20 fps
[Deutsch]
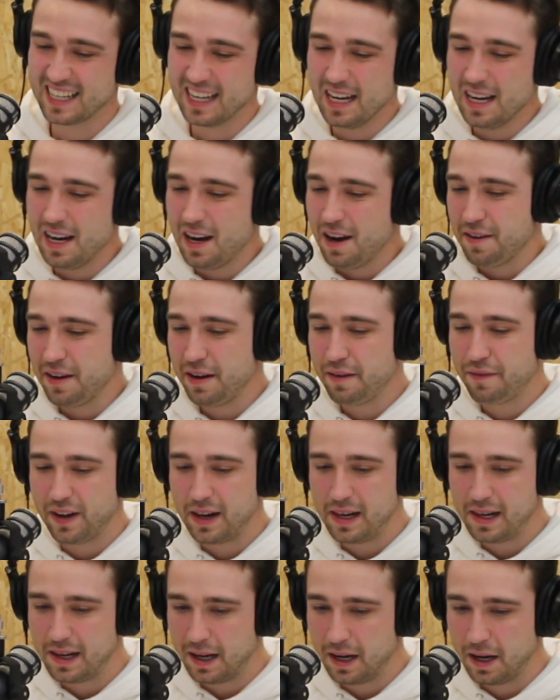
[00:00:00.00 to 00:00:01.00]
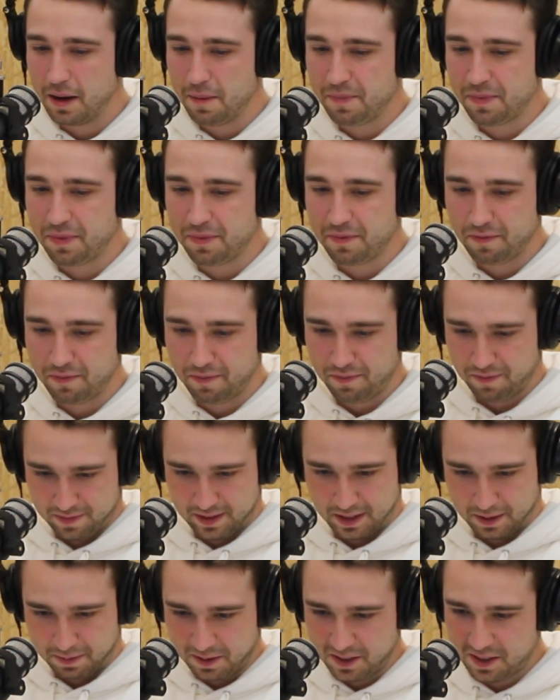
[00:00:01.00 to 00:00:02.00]
Auf jeden Fall, ähm,
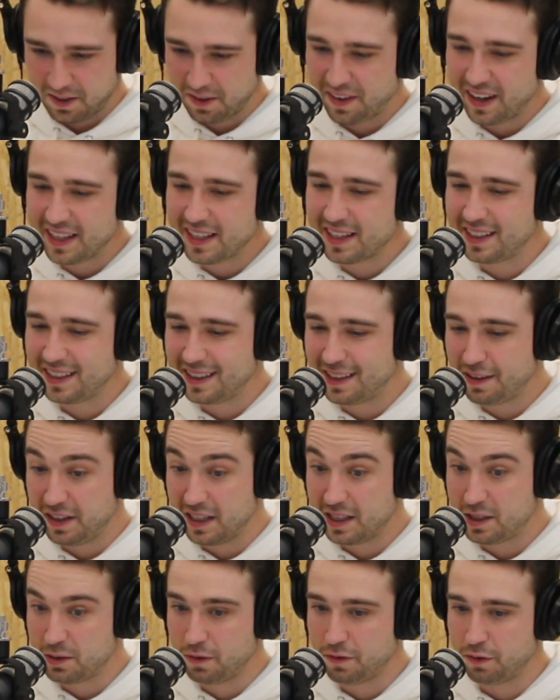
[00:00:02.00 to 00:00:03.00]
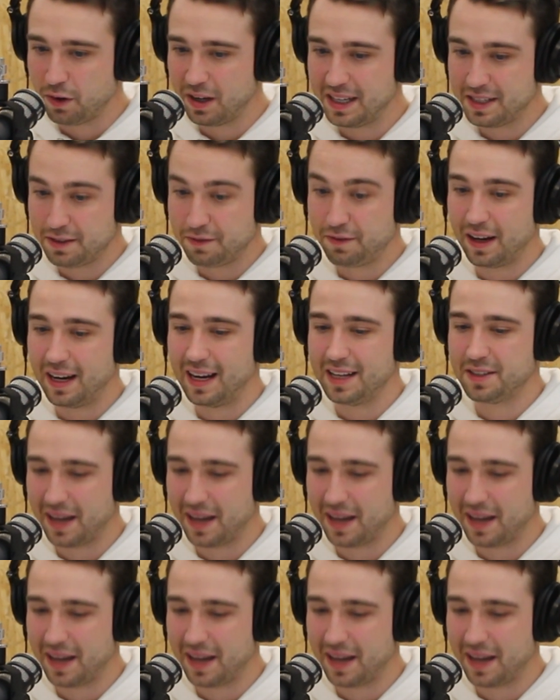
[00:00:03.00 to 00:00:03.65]
ich muss noch weiter die Definition vorlesen für alle.